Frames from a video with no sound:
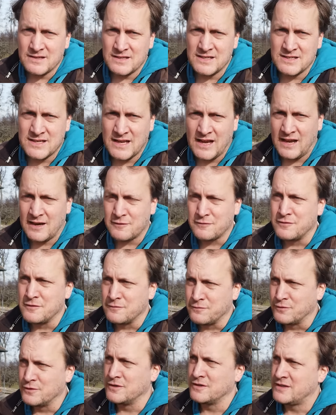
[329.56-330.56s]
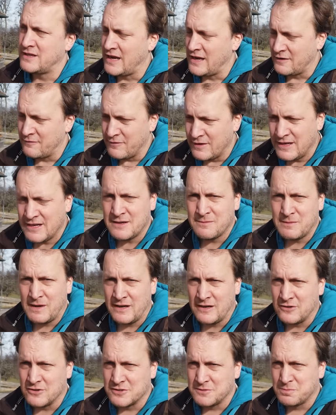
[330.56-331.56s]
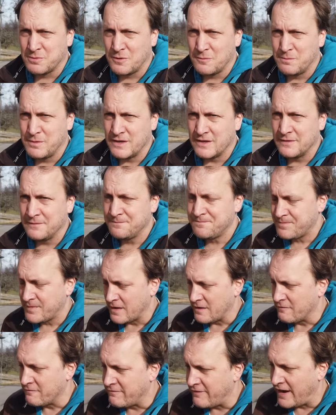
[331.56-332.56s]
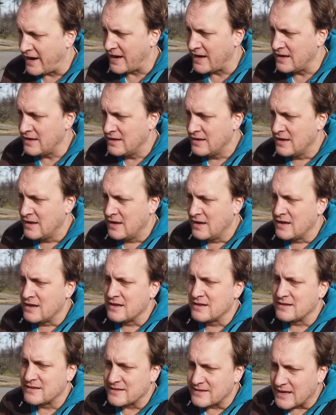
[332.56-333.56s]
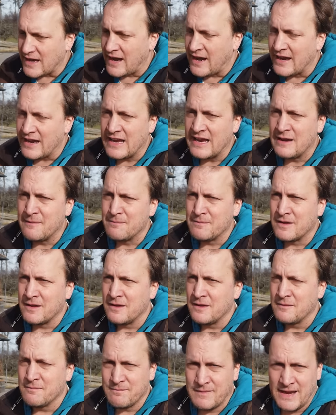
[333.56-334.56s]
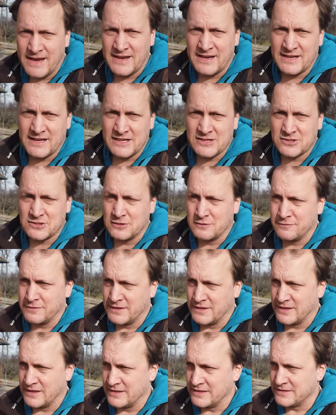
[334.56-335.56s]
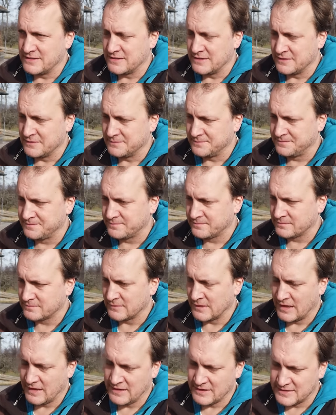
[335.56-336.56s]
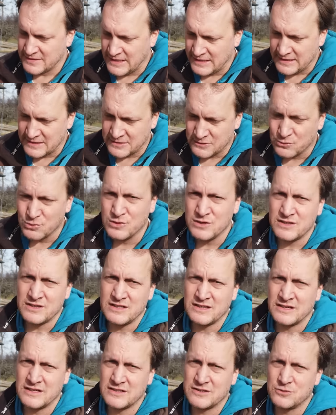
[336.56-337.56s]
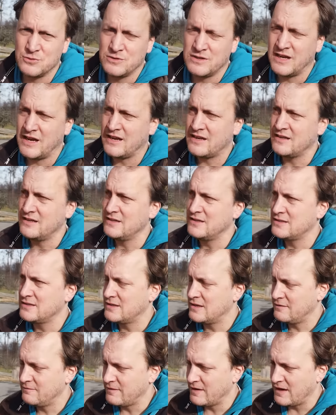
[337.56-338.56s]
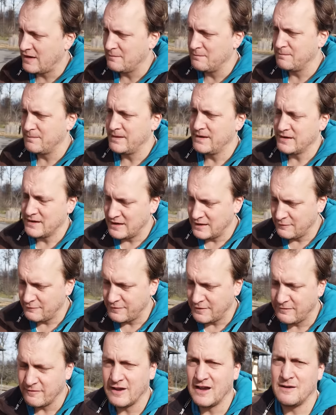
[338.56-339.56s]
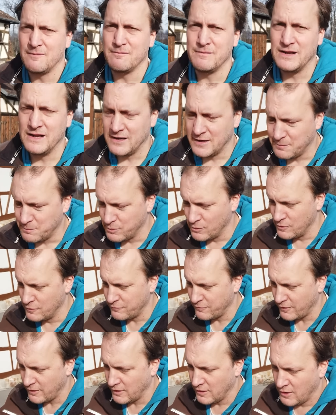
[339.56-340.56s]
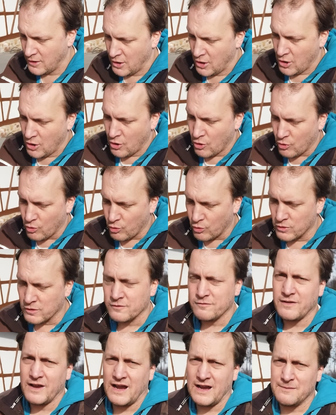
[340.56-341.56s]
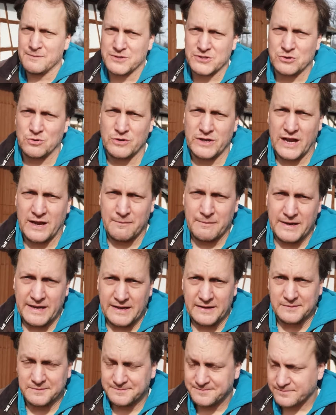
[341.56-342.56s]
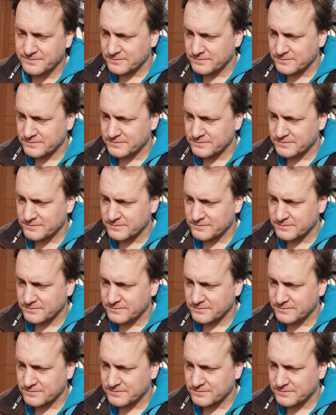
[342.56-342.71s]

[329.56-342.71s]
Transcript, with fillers: diese Art von Futterteig will ich mal ausprobieren, weil da eben mehr Inhaltsstoffe drin sind. Ja, ihr seht es unten in der Zutatenliste. Wir haben Bierhefe, wir haben Milchpulver und wir haben Sojamehl.